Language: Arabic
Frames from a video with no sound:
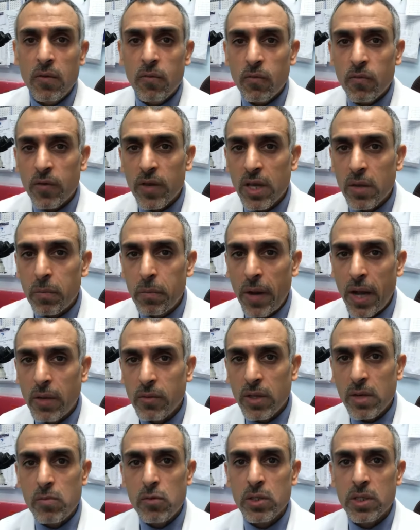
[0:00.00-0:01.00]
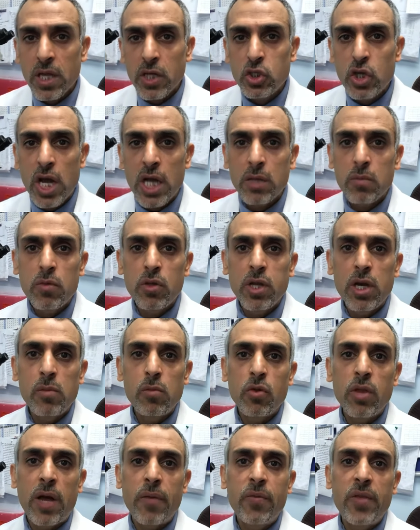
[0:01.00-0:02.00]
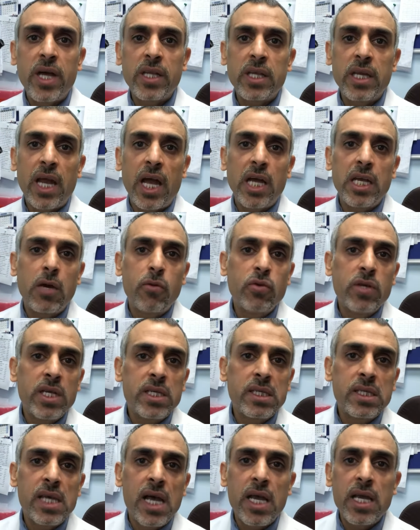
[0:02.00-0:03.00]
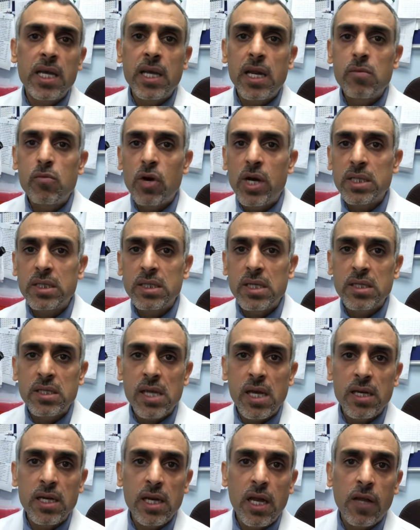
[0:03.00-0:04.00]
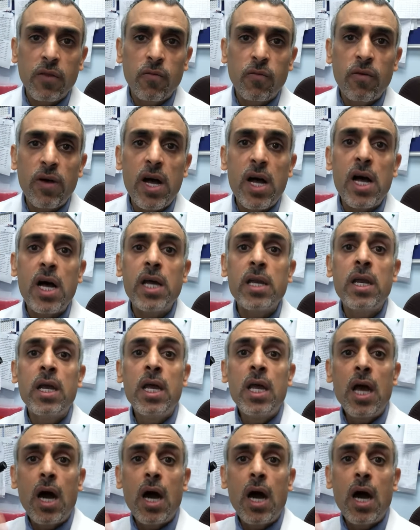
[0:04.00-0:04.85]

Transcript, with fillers: في بعض المنتجات مثل المضادات الحيوية السائلة المخصصة للأطفال